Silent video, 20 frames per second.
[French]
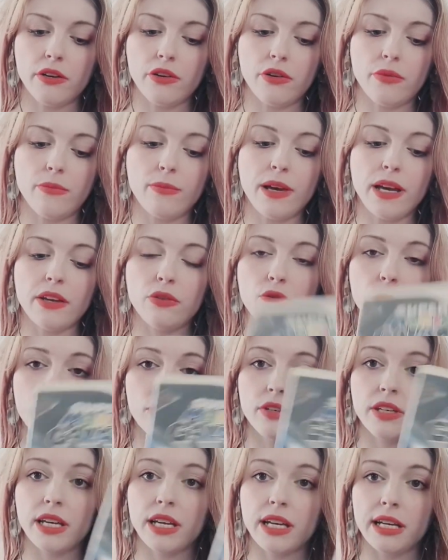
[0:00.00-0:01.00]
Euh,
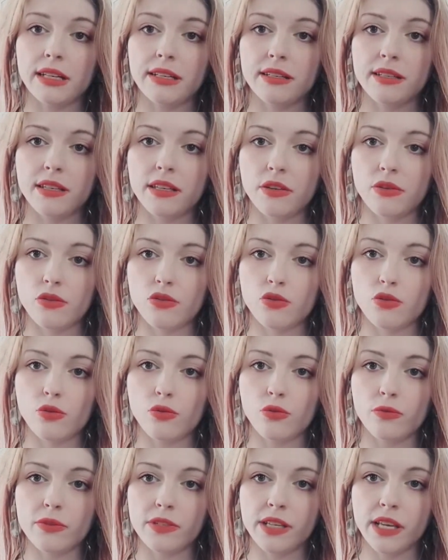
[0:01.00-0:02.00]
Mario Galaxy que je
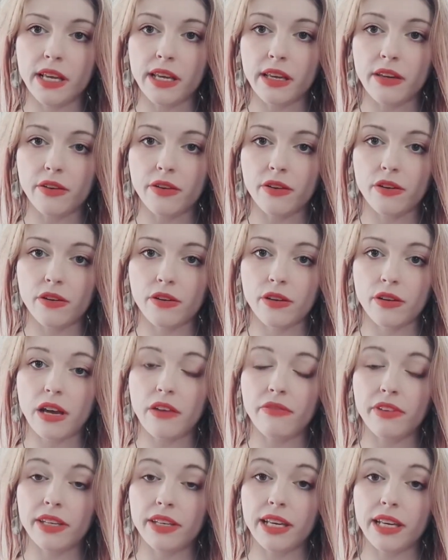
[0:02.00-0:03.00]
conseille euh,
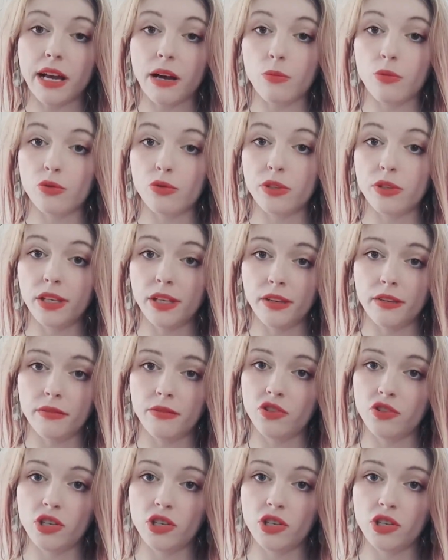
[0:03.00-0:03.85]
avec Harmonie.